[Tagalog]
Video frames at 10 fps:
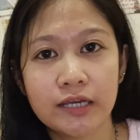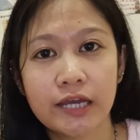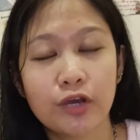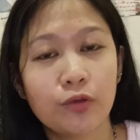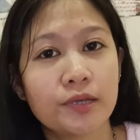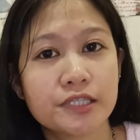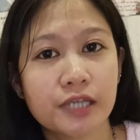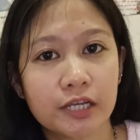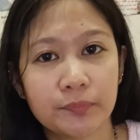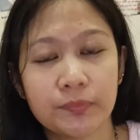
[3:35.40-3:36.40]
Kaya ko ba
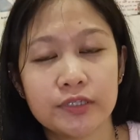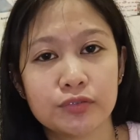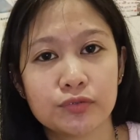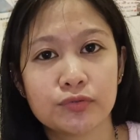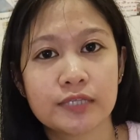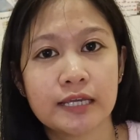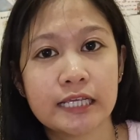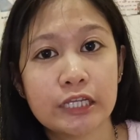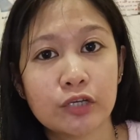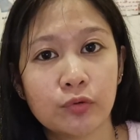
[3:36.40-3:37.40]
isakripisyo yung
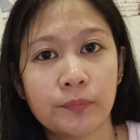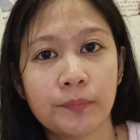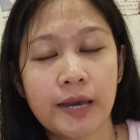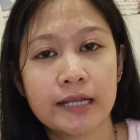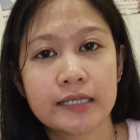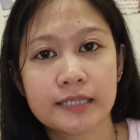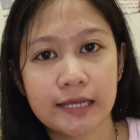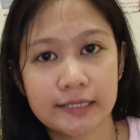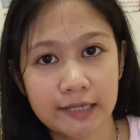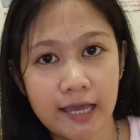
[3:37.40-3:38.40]
sarili ko para sa
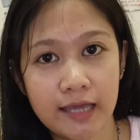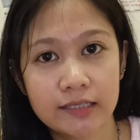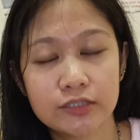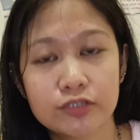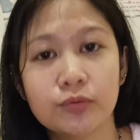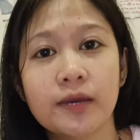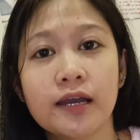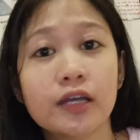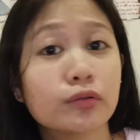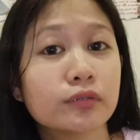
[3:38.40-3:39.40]
kanila? So,
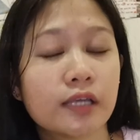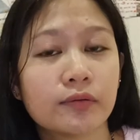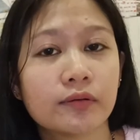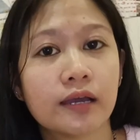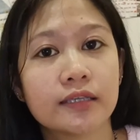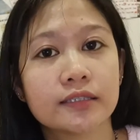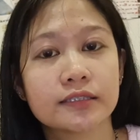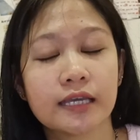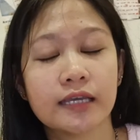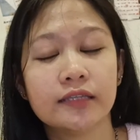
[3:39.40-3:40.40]
mga ganong tanong
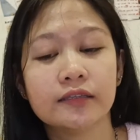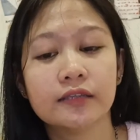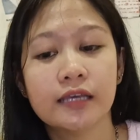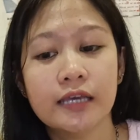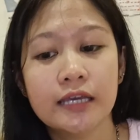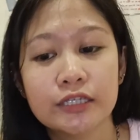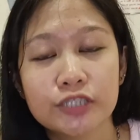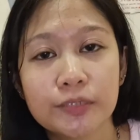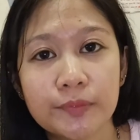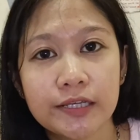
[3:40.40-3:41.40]
guys. And,
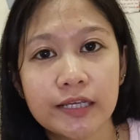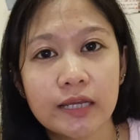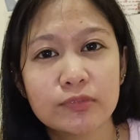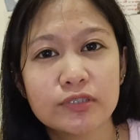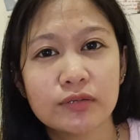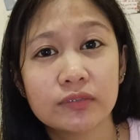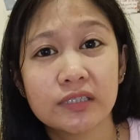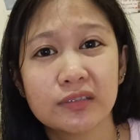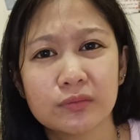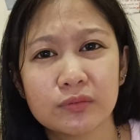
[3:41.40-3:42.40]
syempre, kailangan mo
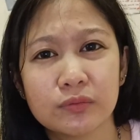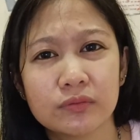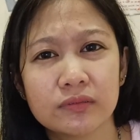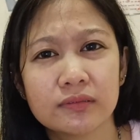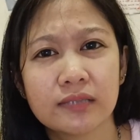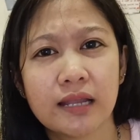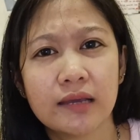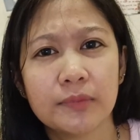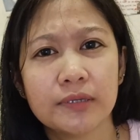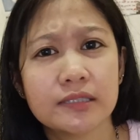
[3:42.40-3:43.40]
sagutin yun kung
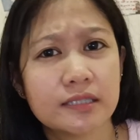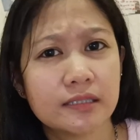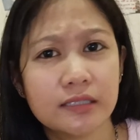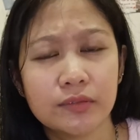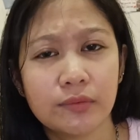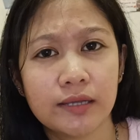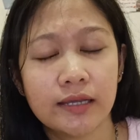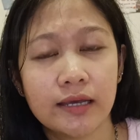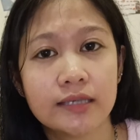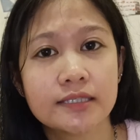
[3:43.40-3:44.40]
talaga bang desidido ka
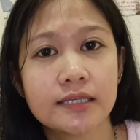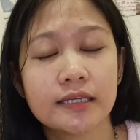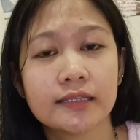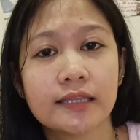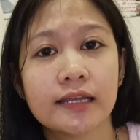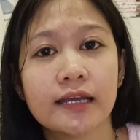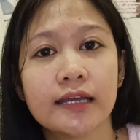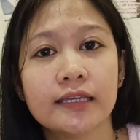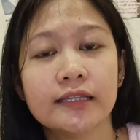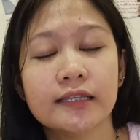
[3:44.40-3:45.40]
na. Kasi
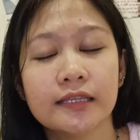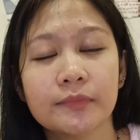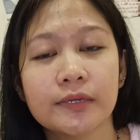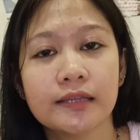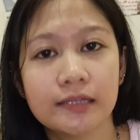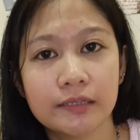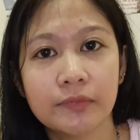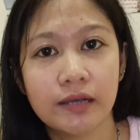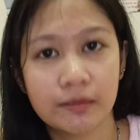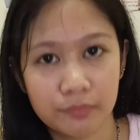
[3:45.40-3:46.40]
talagang hindi madaling
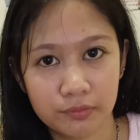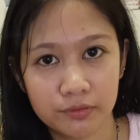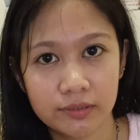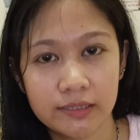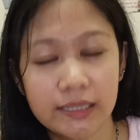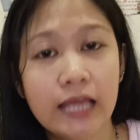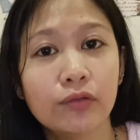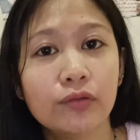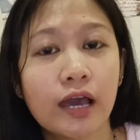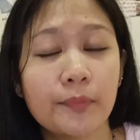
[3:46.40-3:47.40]
mag-abroad.
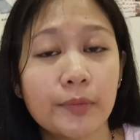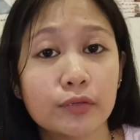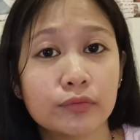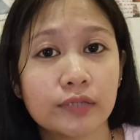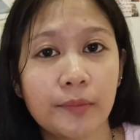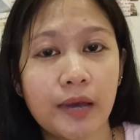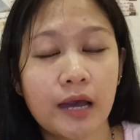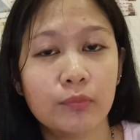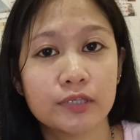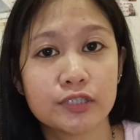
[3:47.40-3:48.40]
Lalo na kapag yung
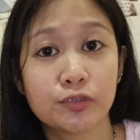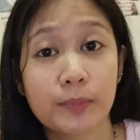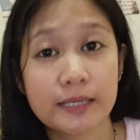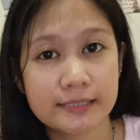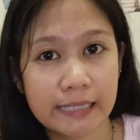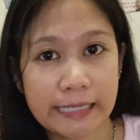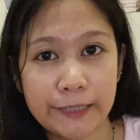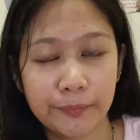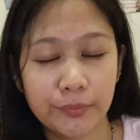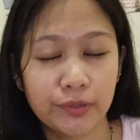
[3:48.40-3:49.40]
trabaho mo is domestic
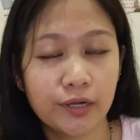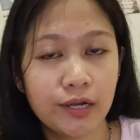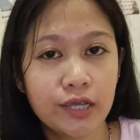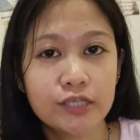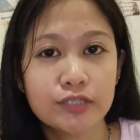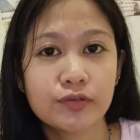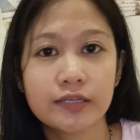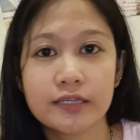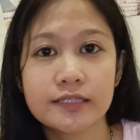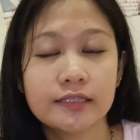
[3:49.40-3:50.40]
helper. So,
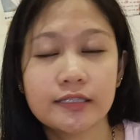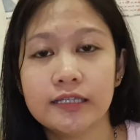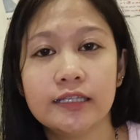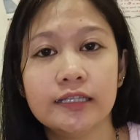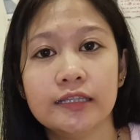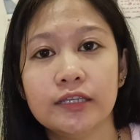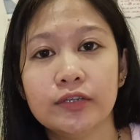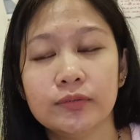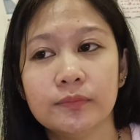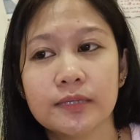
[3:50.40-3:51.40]
guys, hindi,
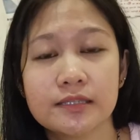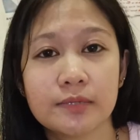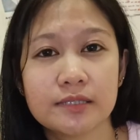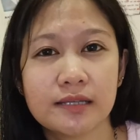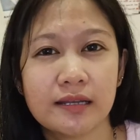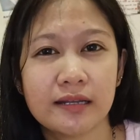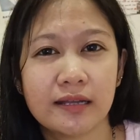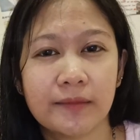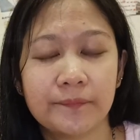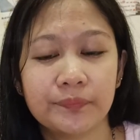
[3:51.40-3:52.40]
hindi yun basta-basta lang
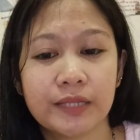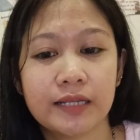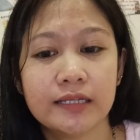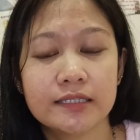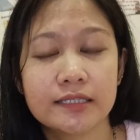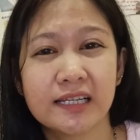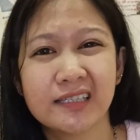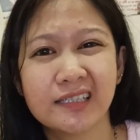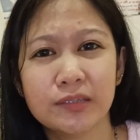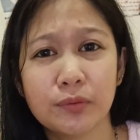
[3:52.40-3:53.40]
na linis ka
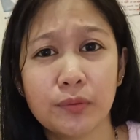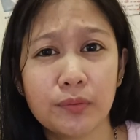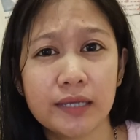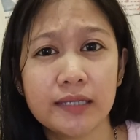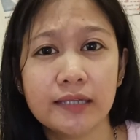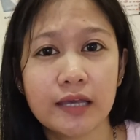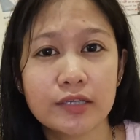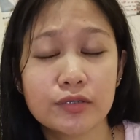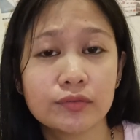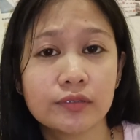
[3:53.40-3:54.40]
lang dito, okay na.
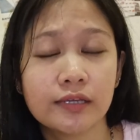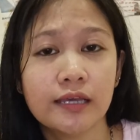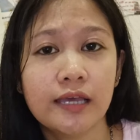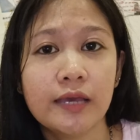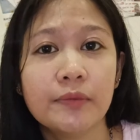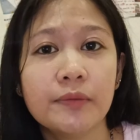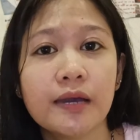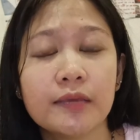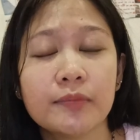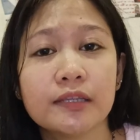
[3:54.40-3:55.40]
So, may
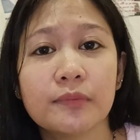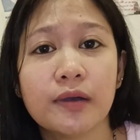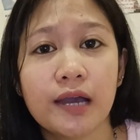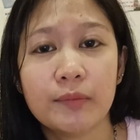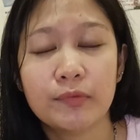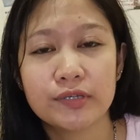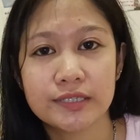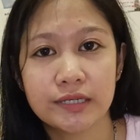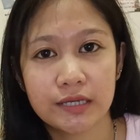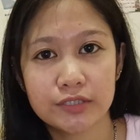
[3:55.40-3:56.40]
mga iba't ibang amo
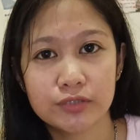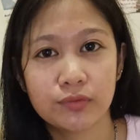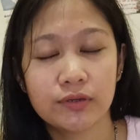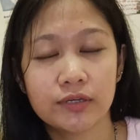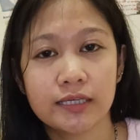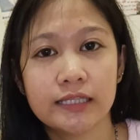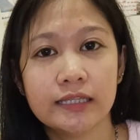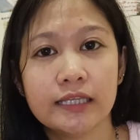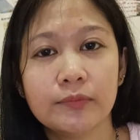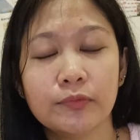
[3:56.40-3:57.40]
kasi guys. So,
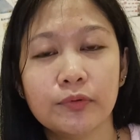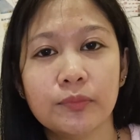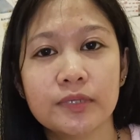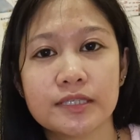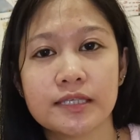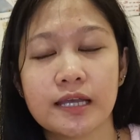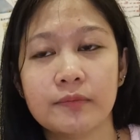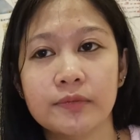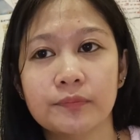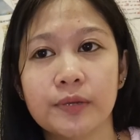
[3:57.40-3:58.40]
hindi mo
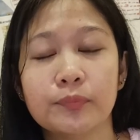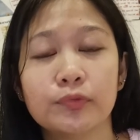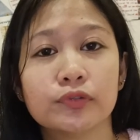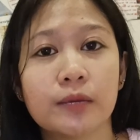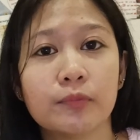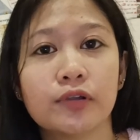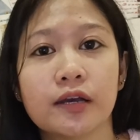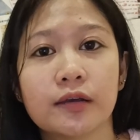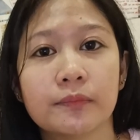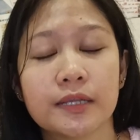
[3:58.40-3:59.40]
masasabing pagpunta mo
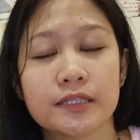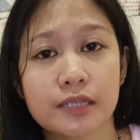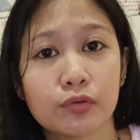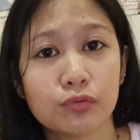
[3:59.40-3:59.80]
ng bansang